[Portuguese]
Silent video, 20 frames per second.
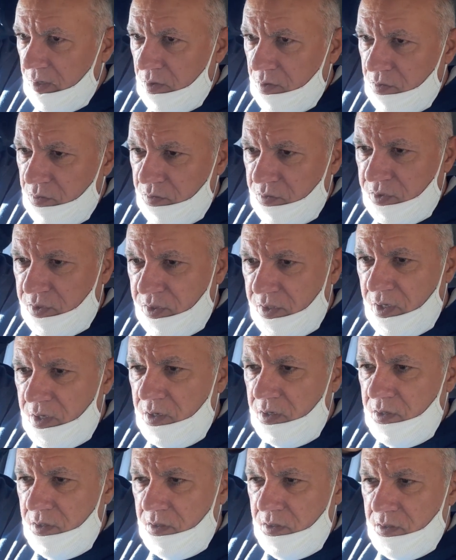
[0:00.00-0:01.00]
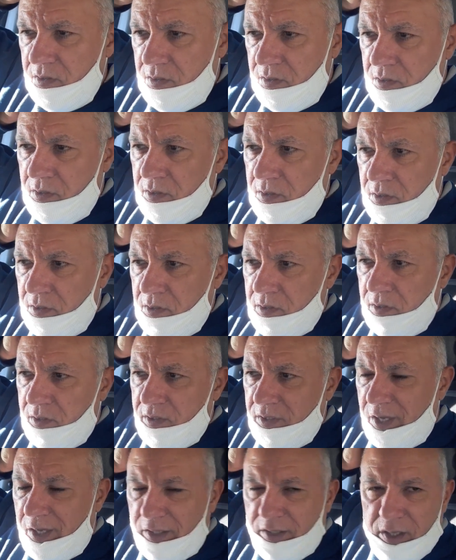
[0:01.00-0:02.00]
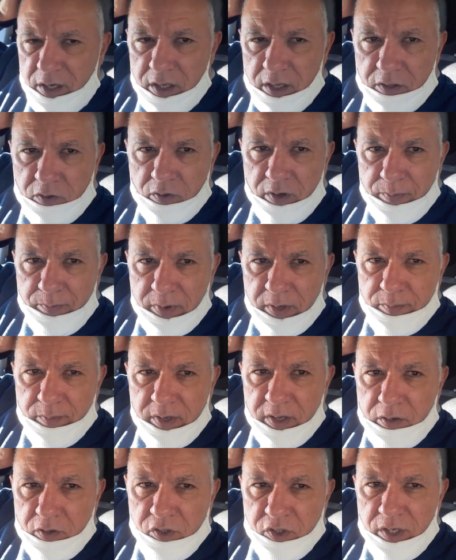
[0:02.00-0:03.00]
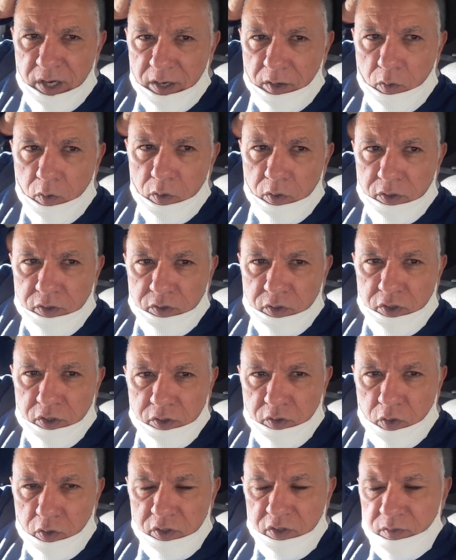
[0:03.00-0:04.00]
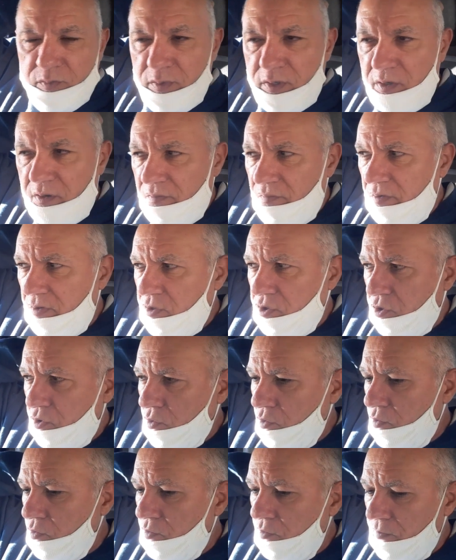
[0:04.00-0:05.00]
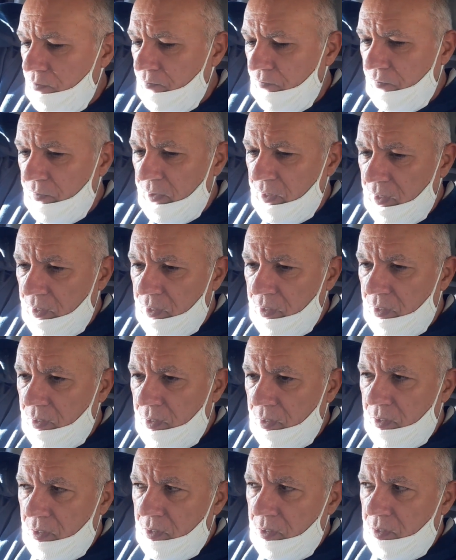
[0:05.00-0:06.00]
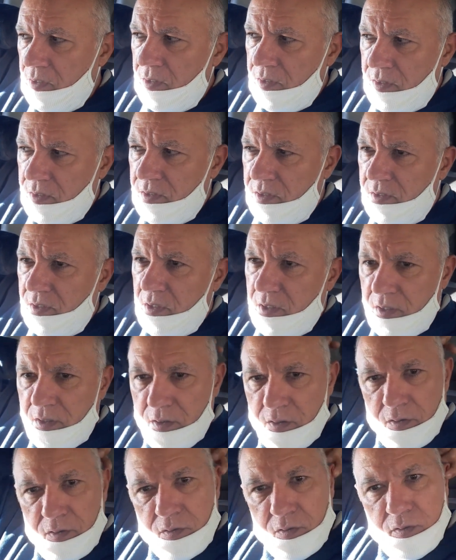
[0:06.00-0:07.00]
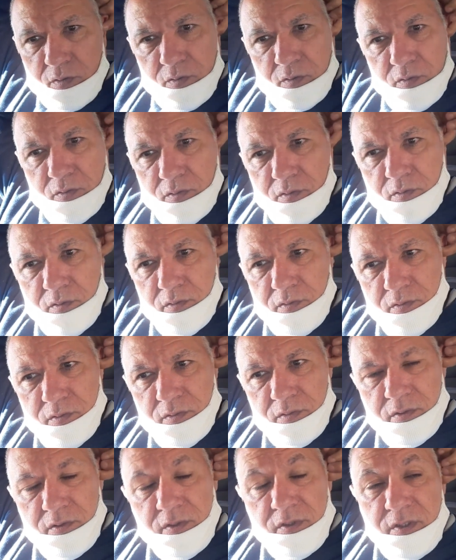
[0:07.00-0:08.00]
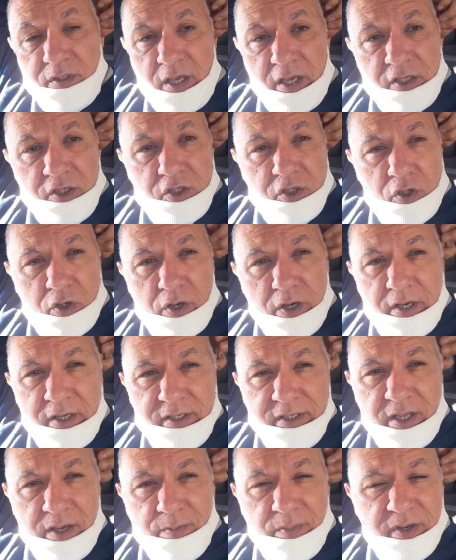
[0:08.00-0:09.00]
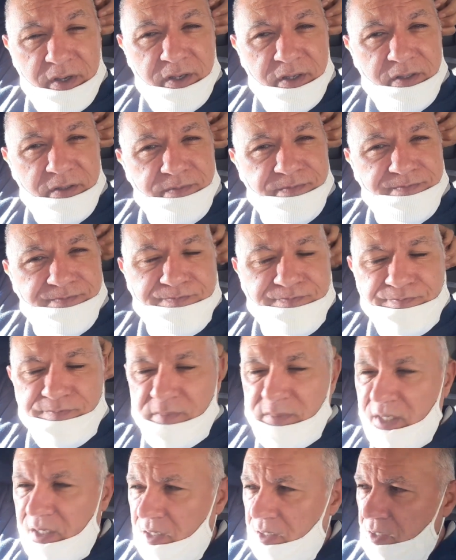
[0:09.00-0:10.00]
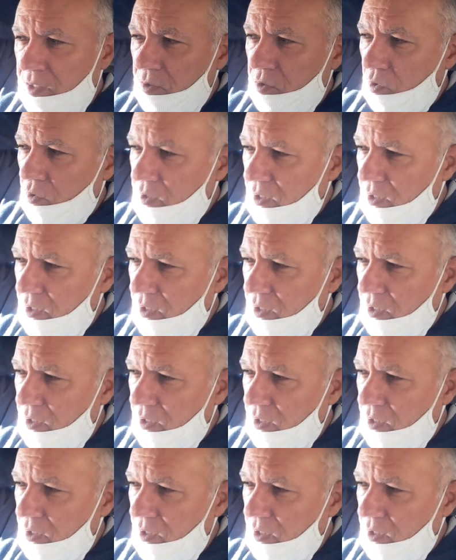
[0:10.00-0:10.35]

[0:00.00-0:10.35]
1 não sei se é 30 ou é 1 de agosto de 2021. São 7 horas da manhã. Estou